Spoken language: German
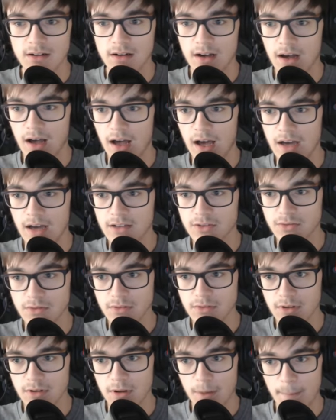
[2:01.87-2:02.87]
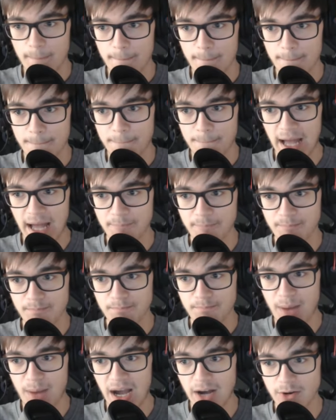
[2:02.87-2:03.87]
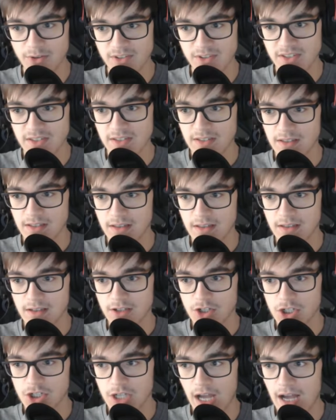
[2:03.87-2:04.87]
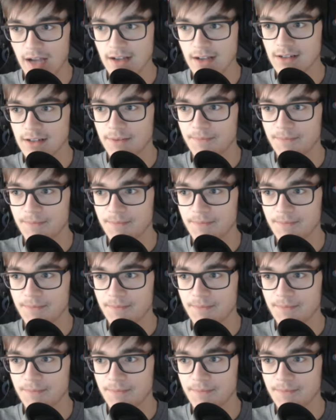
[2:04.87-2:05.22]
Achtung. Pam, Pauz. Stark.